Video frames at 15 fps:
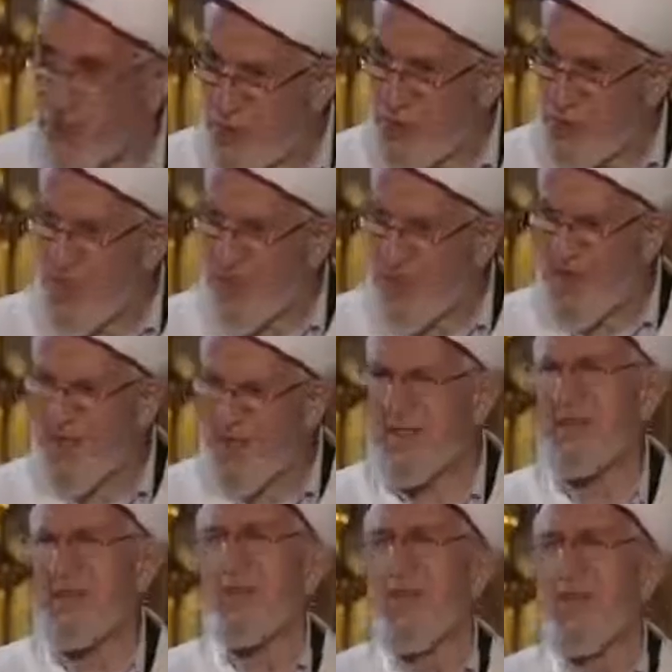
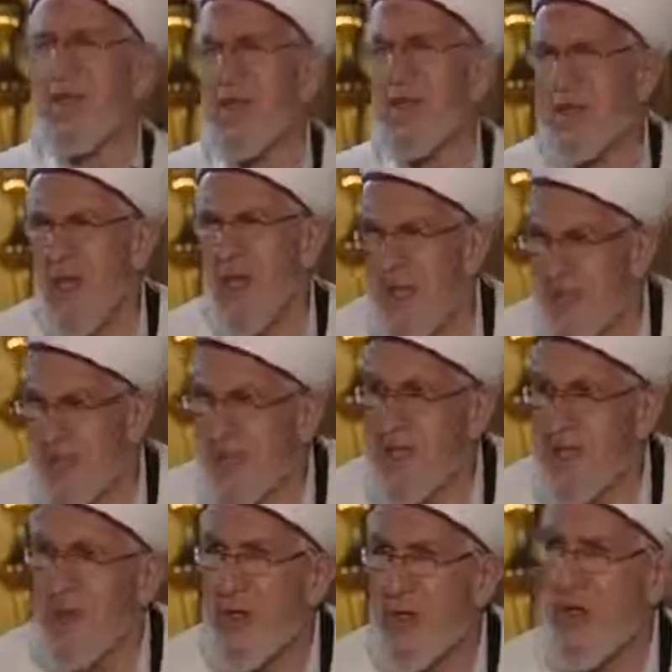düşünürseniz
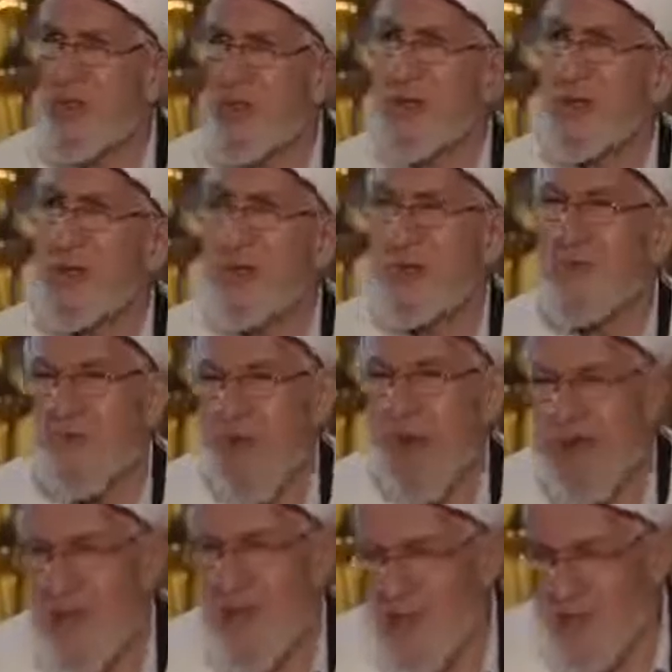kainatı böyle düşünüp
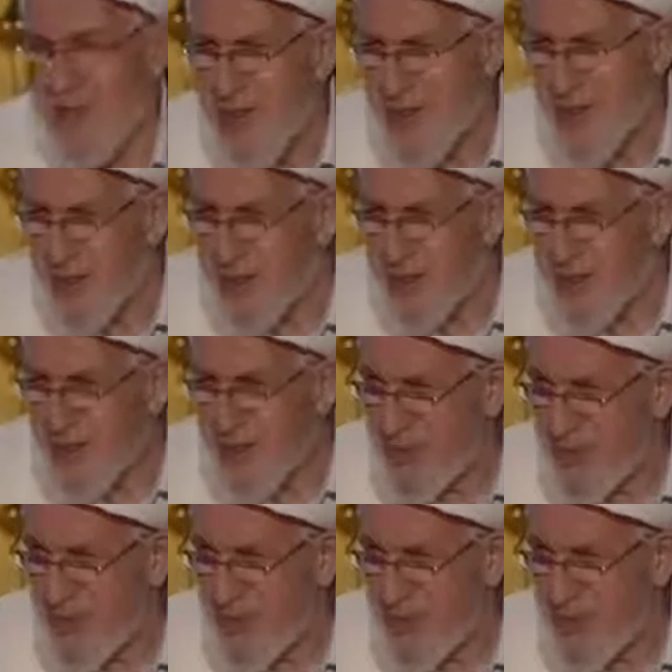Allah'ı inkar etmek